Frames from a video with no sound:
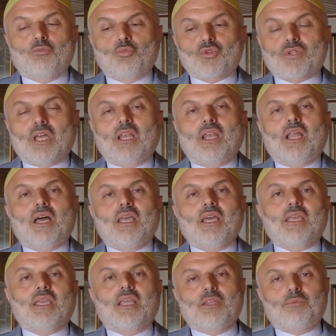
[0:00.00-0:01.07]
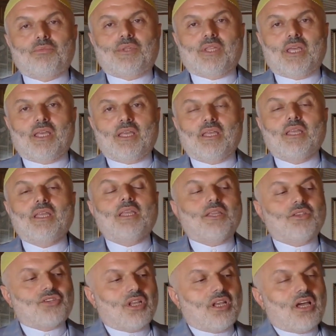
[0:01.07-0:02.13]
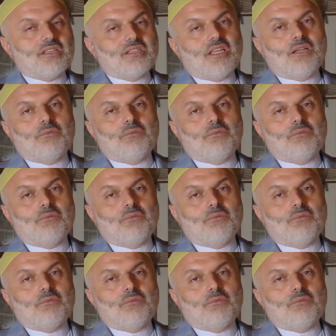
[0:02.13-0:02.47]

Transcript: Musallaya gelip de cenaze